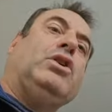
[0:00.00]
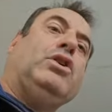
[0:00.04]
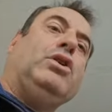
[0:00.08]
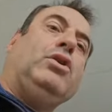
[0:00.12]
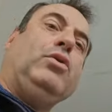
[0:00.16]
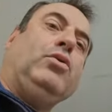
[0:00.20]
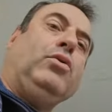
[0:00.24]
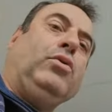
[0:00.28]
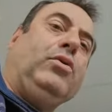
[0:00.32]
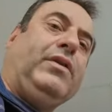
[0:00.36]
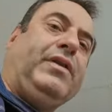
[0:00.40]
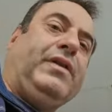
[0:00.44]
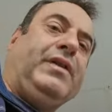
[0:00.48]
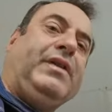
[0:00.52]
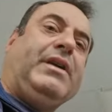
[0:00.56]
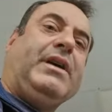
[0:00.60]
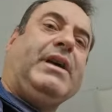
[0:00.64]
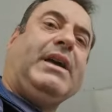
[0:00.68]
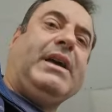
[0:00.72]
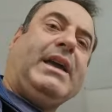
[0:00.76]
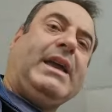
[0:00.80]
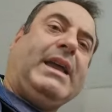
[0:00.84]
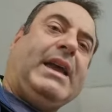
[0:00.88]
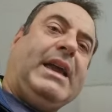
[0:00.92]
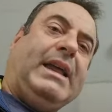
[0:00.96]
luz
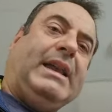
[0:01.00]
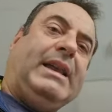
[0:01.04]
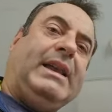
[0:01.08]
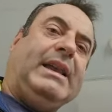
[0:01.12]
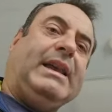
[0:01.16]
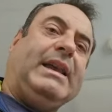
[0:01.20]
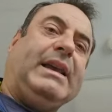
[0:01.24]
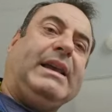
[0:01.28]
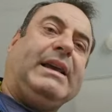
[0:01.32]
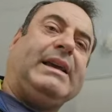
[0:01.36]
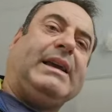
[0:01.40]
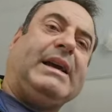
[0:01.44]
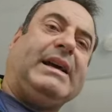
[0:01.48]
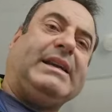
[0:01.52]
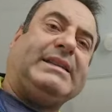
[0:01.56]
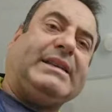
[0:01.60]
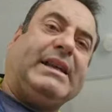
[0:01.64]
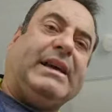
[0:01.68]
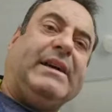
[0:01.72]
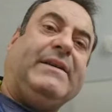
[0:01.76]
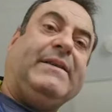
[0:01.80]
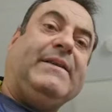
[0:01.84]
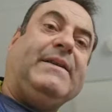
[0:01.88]
en casa,